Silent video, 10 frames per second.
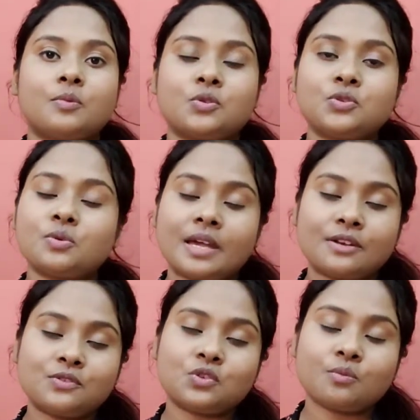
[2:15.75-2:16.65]
প্রচুর
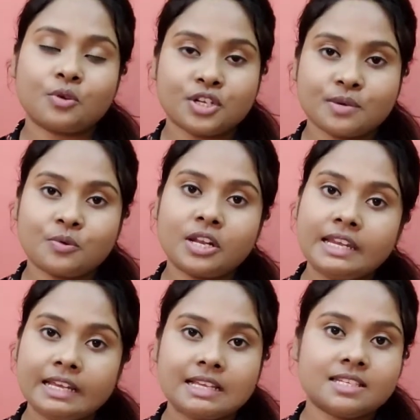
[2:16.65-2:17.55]
মানুষজন বইটা পড়ে
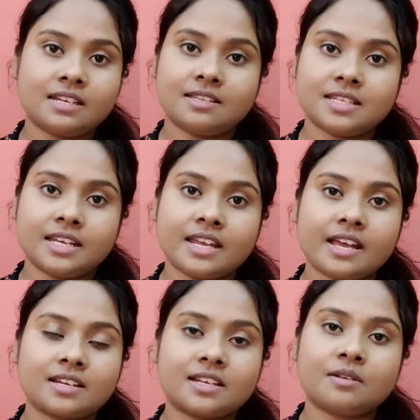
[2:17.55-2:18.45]
লিখেছিলেন যে এটা
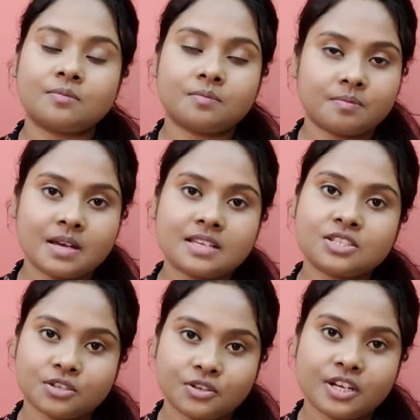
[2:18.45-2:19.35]
একটা
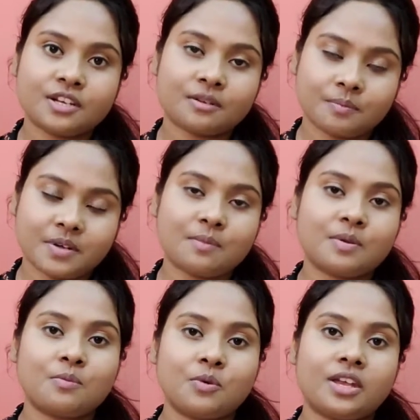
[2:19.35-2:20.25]
মাস্ট রিড
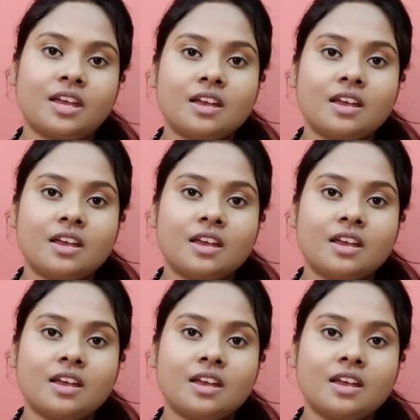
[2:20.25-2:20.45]
টাইপের বই